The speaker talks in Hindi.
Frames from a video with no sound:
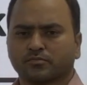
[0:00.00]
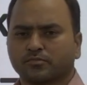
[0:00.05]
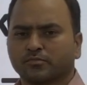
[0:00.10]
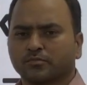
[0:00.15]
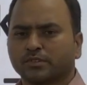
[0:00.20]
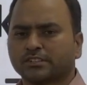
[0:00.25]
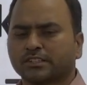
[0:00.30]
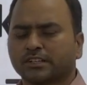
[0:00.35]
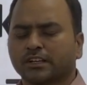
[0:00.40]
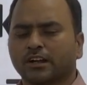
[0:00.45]

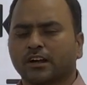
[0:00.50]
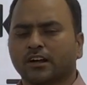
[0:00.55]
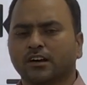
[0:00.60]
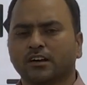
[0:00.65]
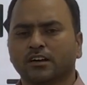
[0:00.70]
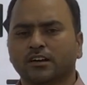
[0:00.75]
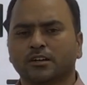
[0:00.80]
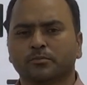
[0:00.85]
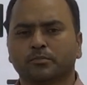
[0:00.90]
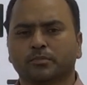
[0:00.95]
विषय
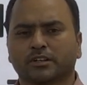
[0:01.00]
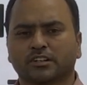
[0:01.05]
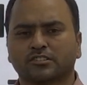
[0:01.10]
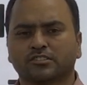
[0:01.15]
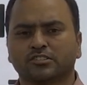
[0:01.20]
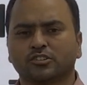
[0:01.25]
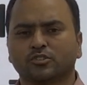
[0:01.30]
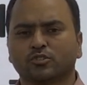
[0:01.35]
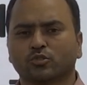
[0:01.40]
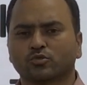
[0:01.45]
रहा है
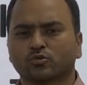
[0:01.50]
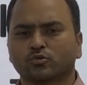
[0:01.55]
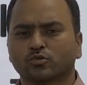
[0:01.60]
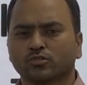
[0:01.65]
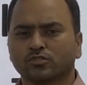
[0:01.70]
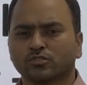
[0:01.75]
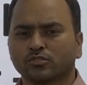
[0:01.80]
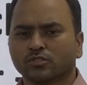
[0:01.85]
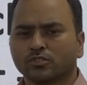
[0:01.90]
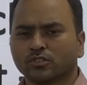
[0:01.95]
पतंजलि योग
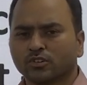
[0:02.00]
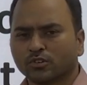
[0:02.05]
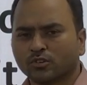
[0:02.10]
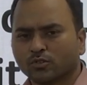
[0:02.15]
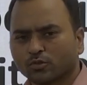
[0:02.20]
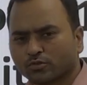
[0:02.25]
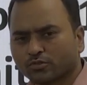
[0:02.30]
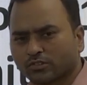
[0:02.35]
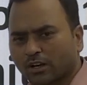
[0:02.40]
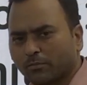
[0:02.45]

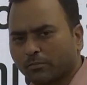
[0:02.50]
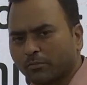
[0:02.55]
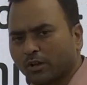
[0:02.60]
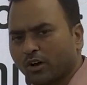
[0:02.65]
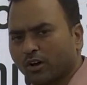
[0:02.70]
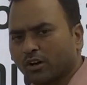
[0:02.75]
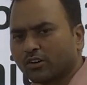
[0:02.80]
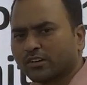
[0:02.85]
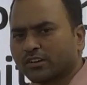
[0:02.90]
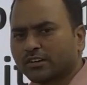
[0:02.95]
सूत्र उसका
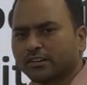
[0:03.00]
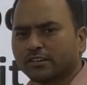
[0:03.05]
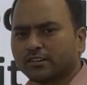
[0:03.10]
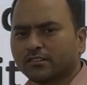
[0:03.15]
ब्लॉक